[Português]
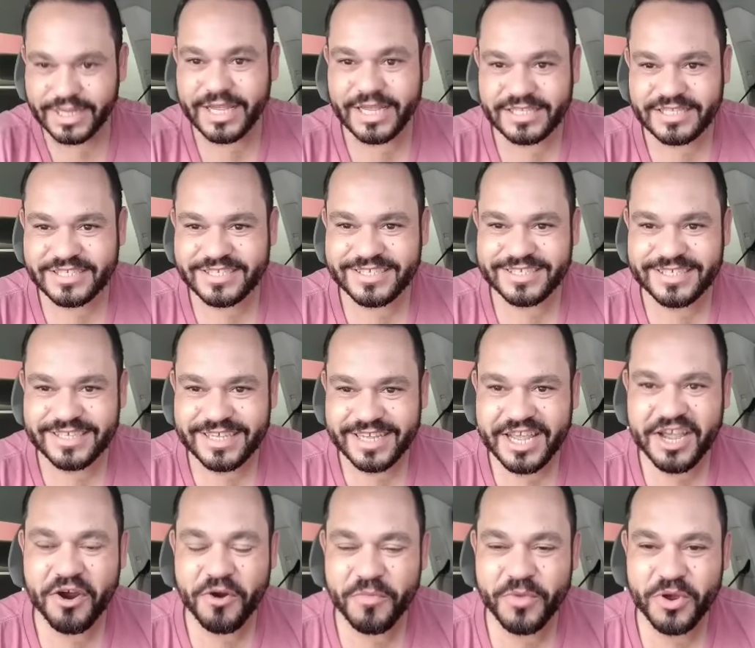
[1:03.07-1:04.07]
Esse
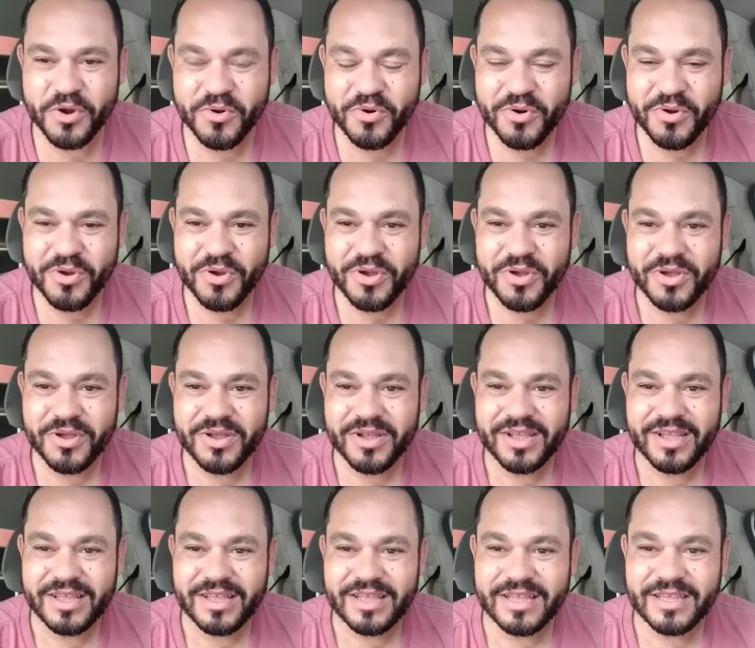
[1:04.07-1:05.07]
é o meu
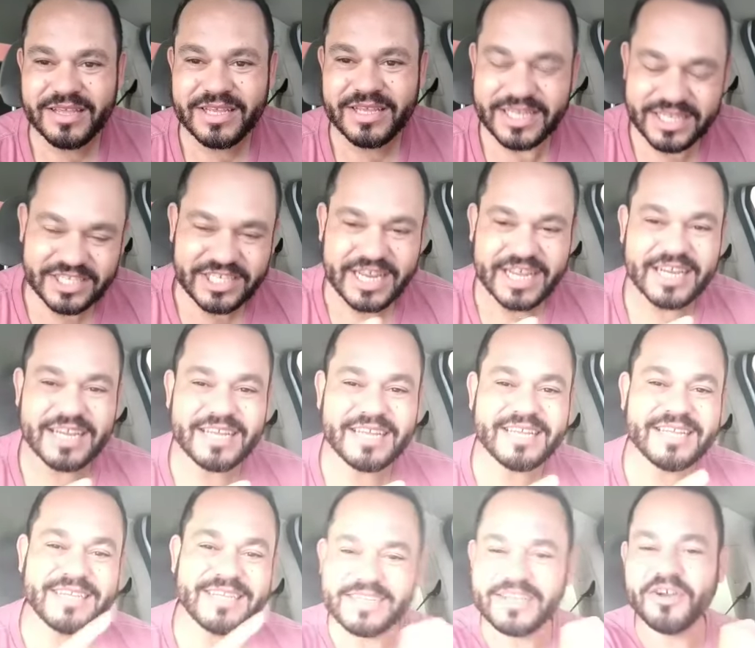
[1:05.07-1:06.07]

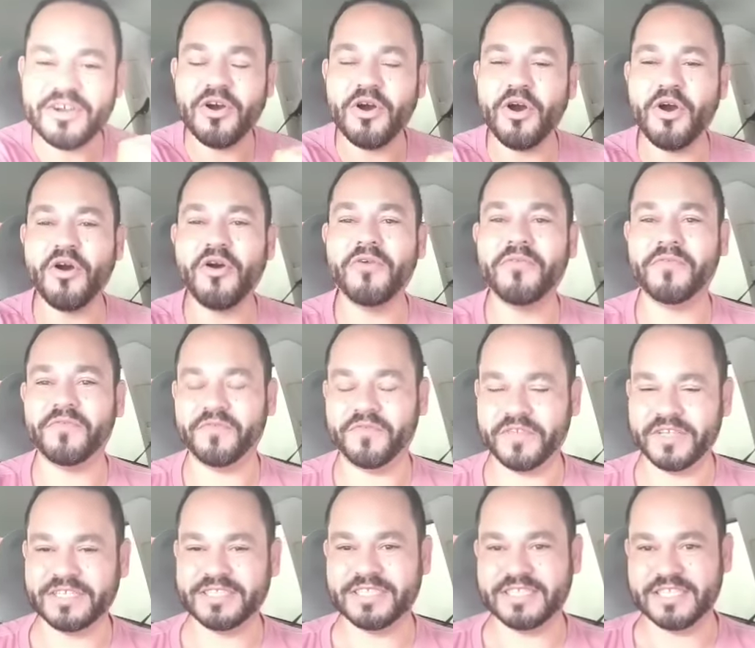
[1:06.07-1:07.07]
Instagram
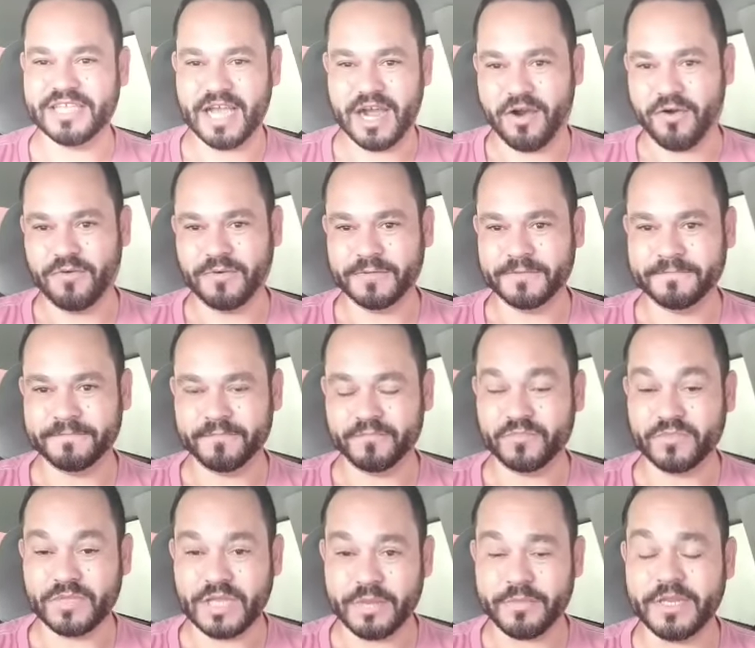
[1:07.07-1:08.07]
oficial.
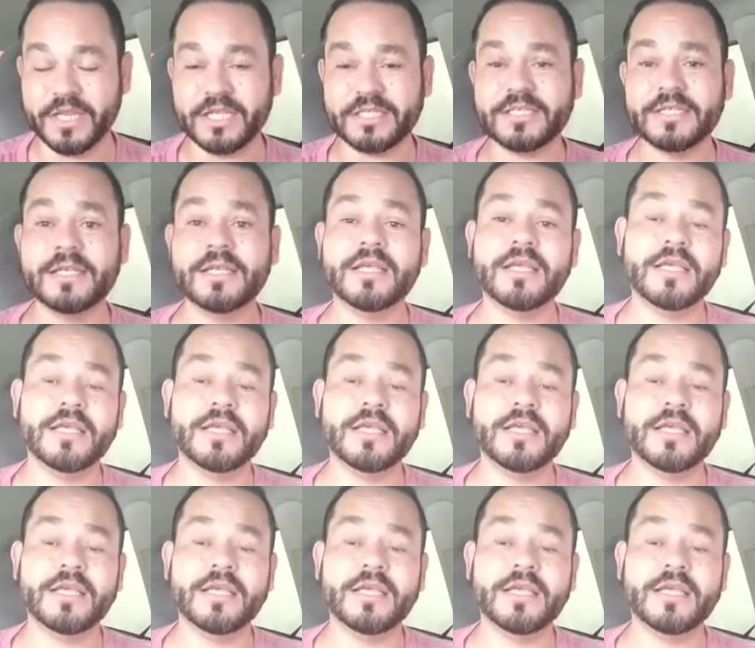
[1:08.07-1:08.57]
Tá beleza?